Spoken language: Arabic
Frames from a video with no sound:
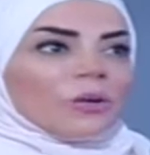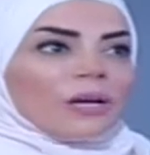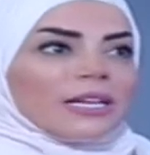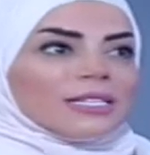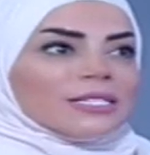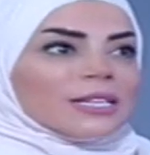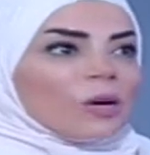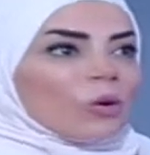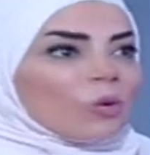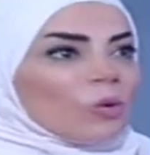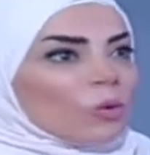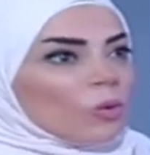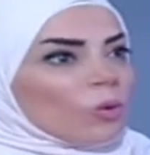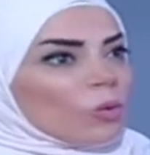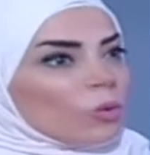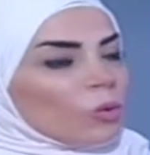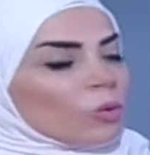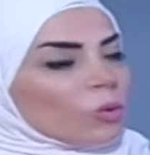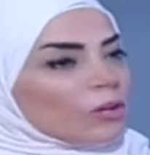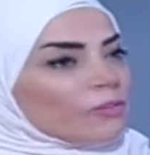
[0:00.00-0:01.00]
كذا
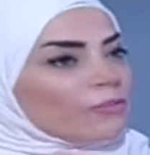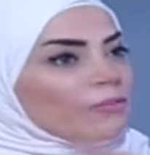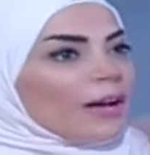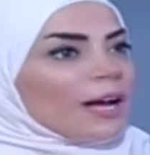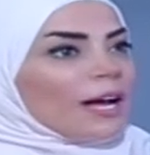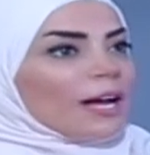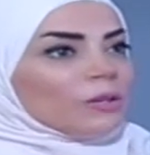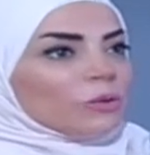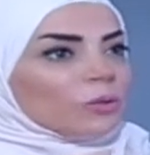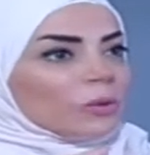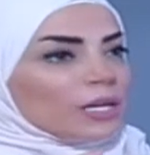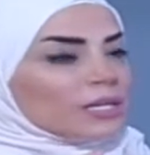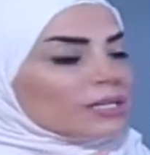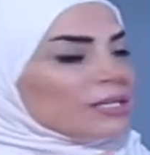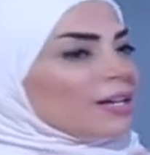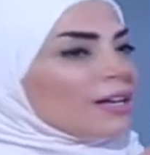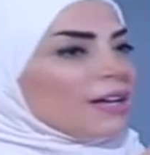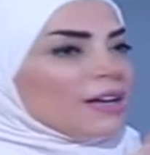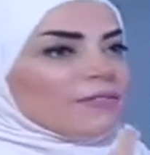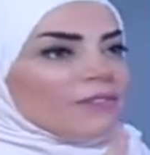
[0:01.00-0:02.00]
ورفقات وكذا
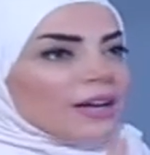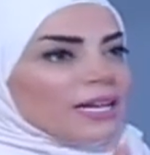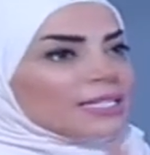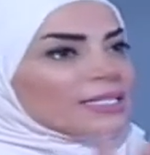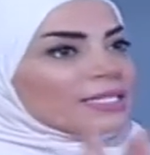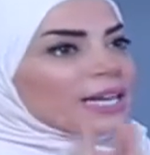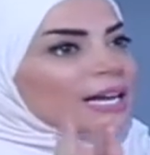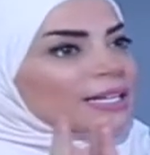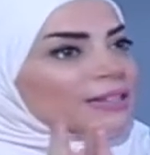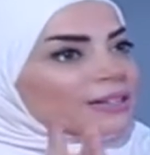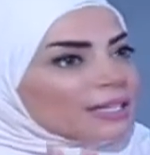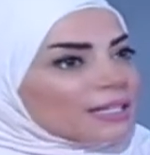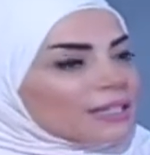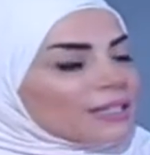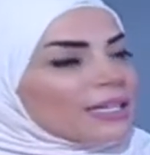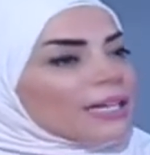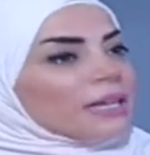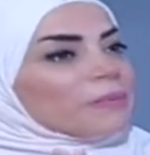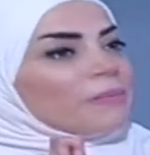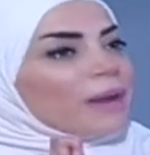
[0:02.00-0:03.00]
فانت حتضلك